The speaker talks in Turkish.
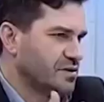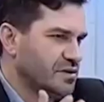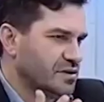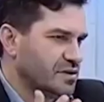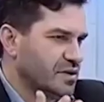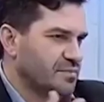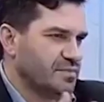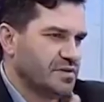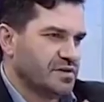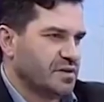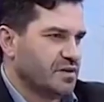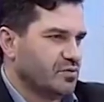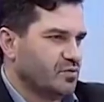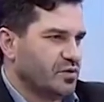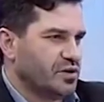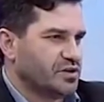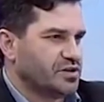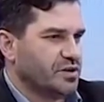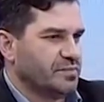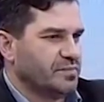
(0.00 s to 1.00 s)
size, bize
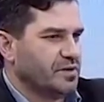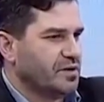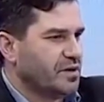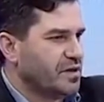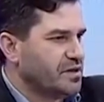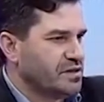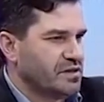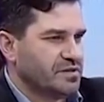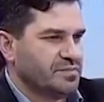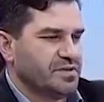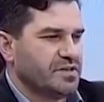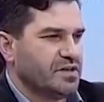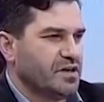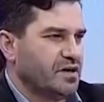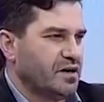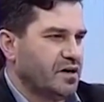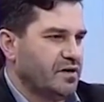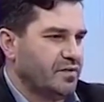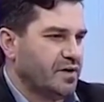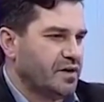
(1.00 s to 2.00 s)
ulaşabilirler. Tabii, Siz tabii. bize
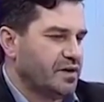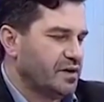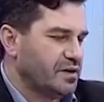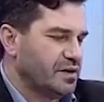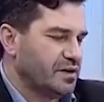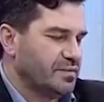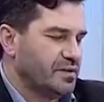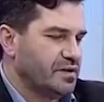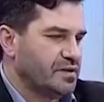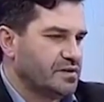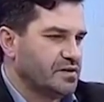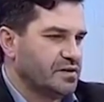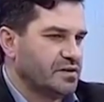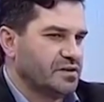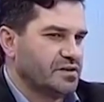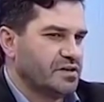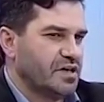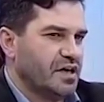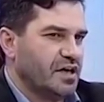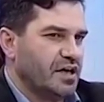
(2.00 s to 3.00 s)
havale
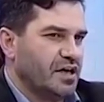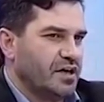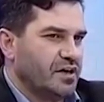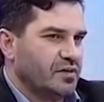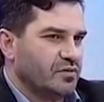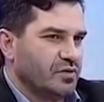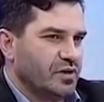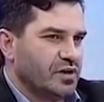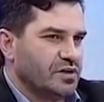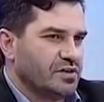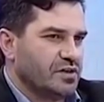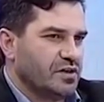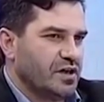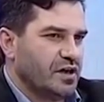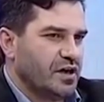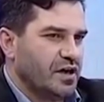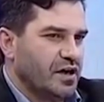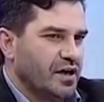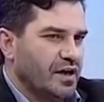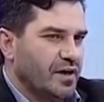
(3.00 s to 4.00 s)
edebilirsiniz. Tamam.
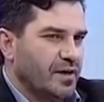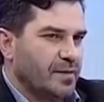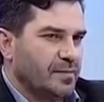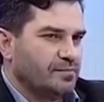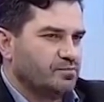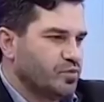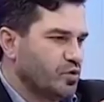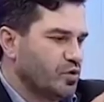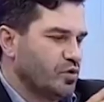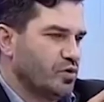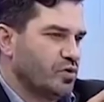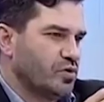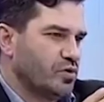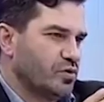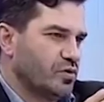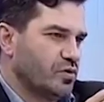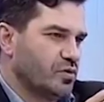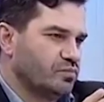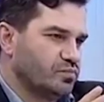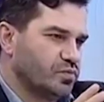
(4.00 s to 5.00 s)
Dolayısıyla bu
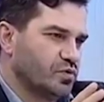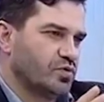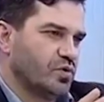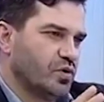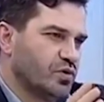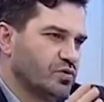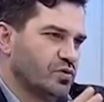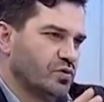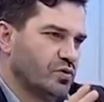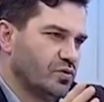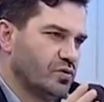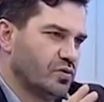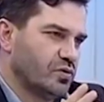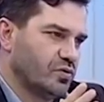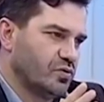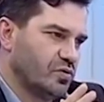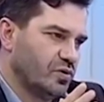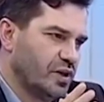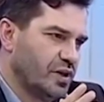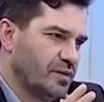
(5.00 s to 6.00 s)
bu konu
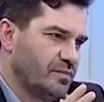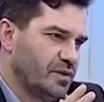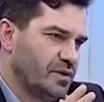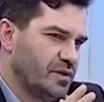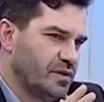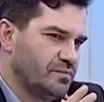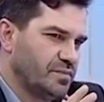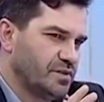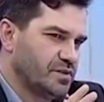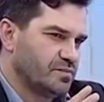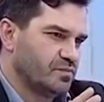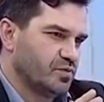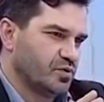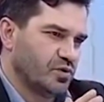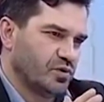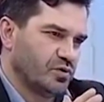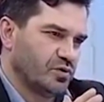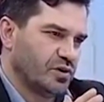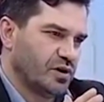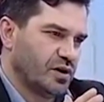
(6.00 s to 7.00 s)
önemli. Biz
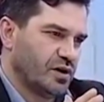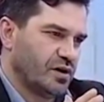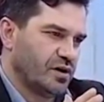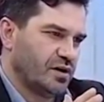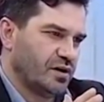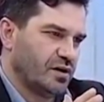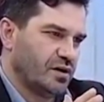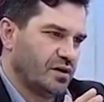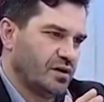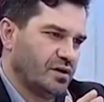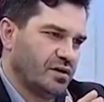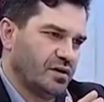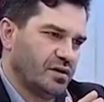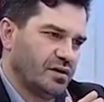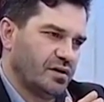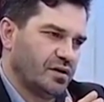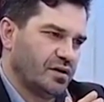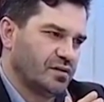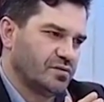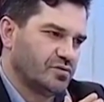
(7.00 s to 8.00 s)
bu konuya e,
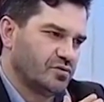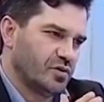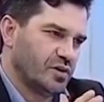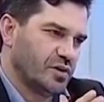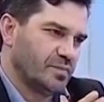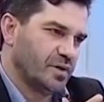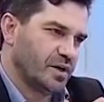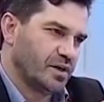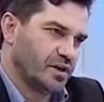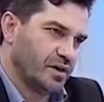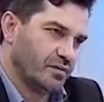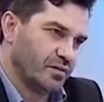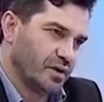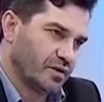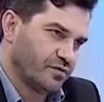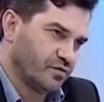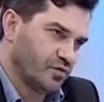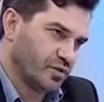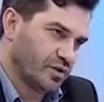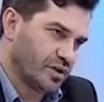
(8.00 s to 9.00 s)
Süleymaniye
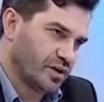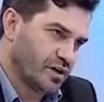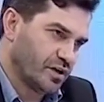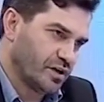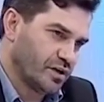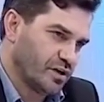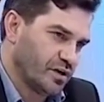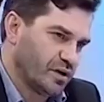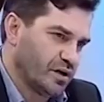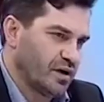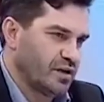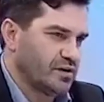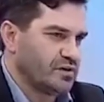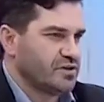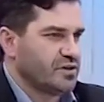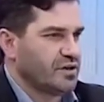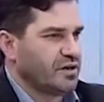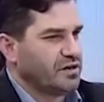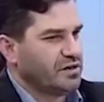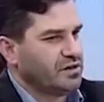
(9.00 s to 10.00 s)
Vakfı olarak
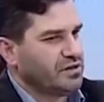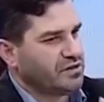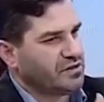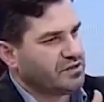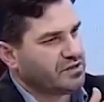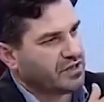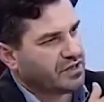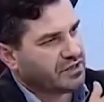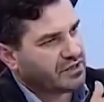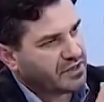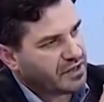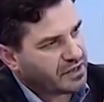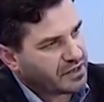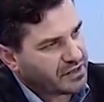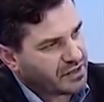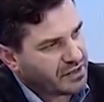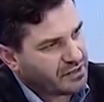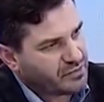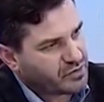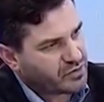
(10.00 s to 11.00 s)
ayrıca İktisat
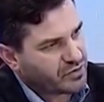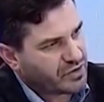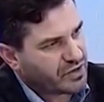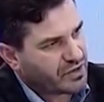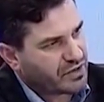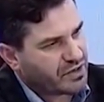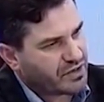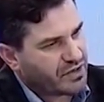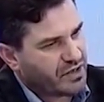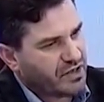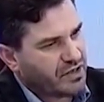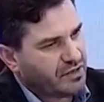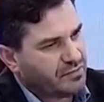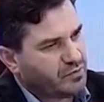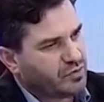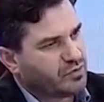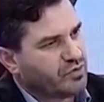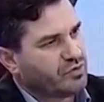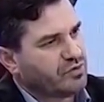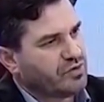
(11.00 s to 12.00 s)
Derneğimiz olarak
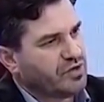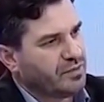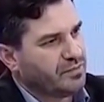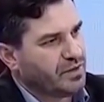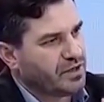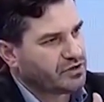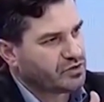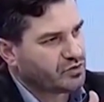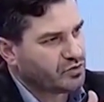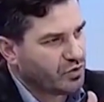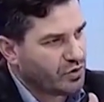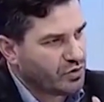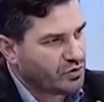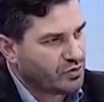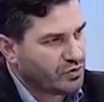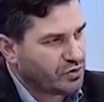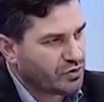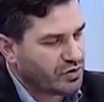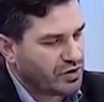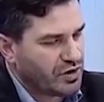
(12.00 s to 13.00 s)
bu konuya baş
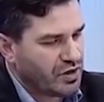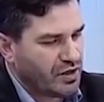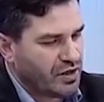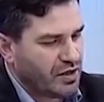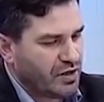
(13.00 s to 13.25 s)
koyduk.